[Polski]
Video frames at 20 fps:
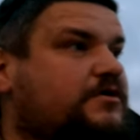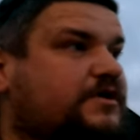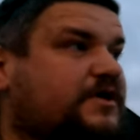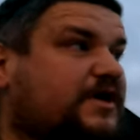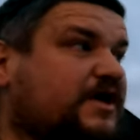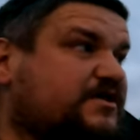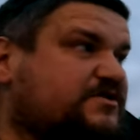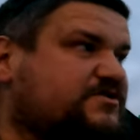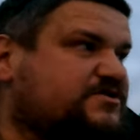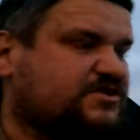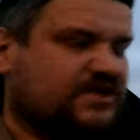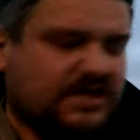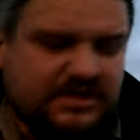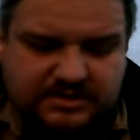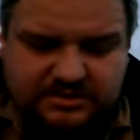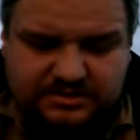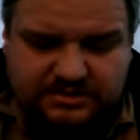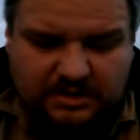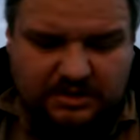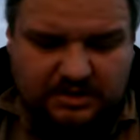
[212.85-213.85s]
Kiedyś, Aha.
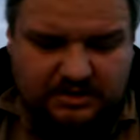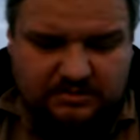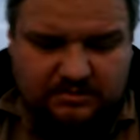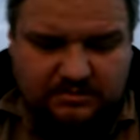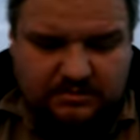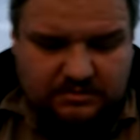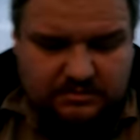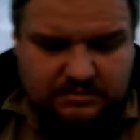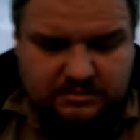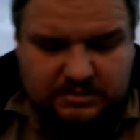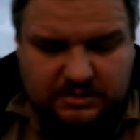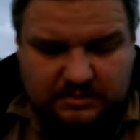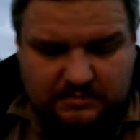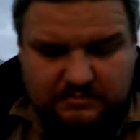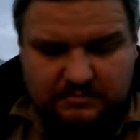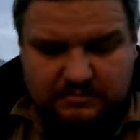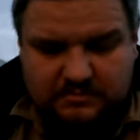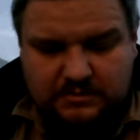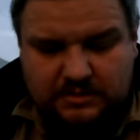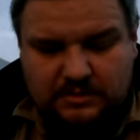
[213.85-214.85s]
kiedyś, ale to już
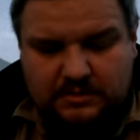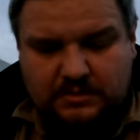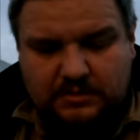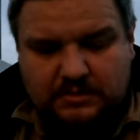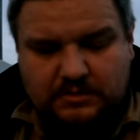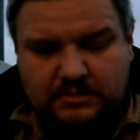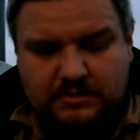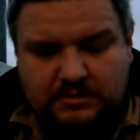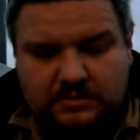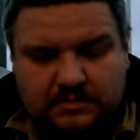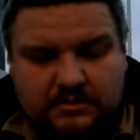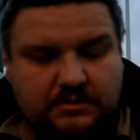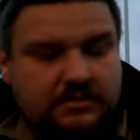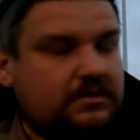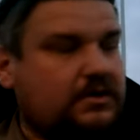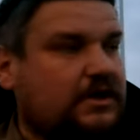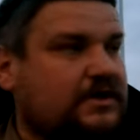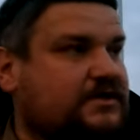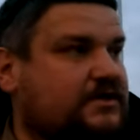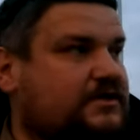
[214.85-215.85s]
tam
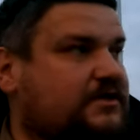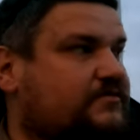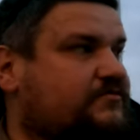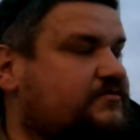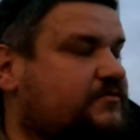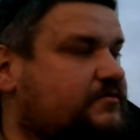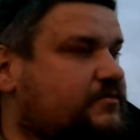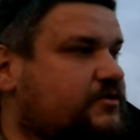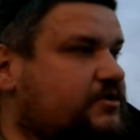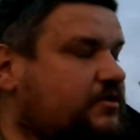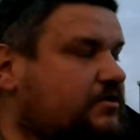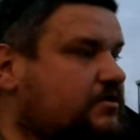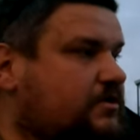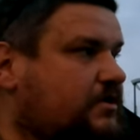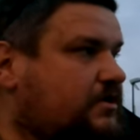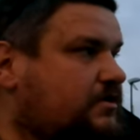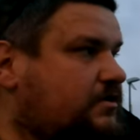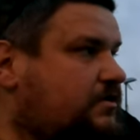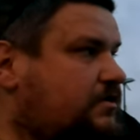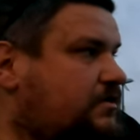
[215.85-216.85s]
lata dawno
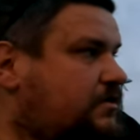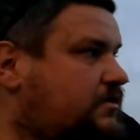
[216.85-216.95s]
minione.